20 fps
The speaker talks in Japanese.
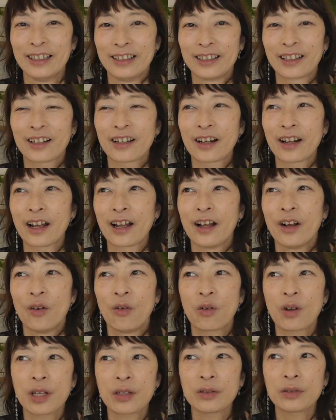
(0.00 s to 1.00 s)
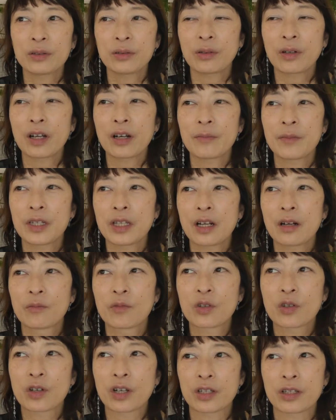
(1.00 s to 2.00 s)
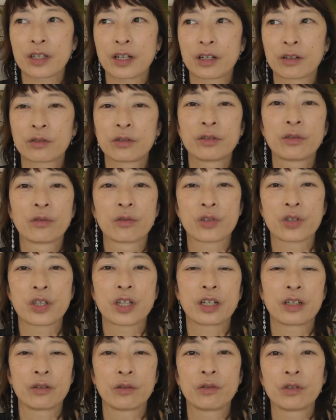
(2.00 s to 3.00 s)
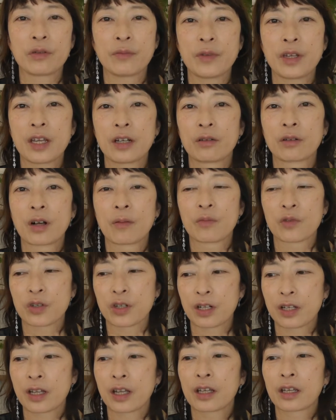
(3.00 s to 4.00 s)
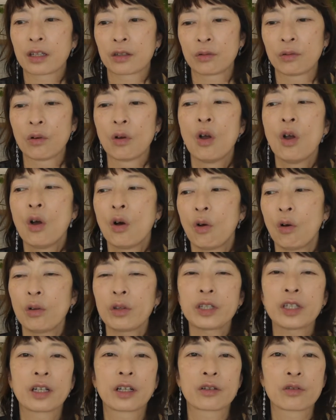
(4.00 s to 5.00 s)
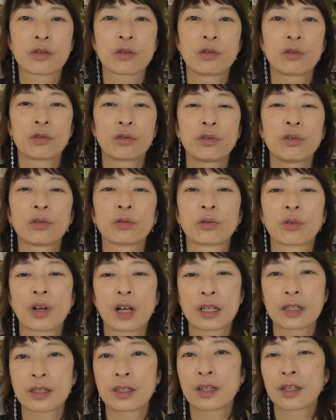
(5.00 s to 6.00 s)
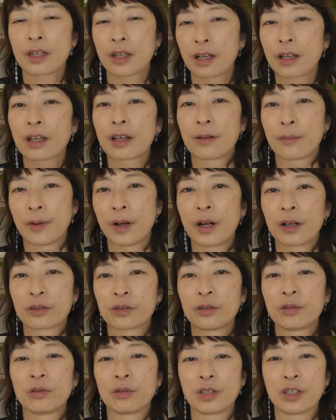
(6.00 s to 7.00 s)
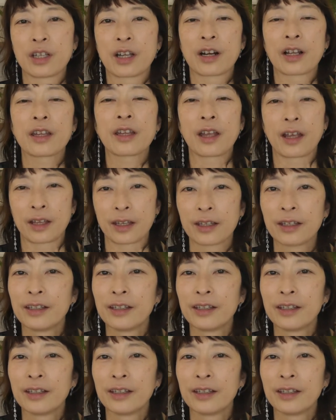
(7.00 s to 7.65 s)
だから他の人から見たらもしかしたら苦労してるように見えるかもしれないけど本人がそれを苦労と感じてなければ苦労にならない。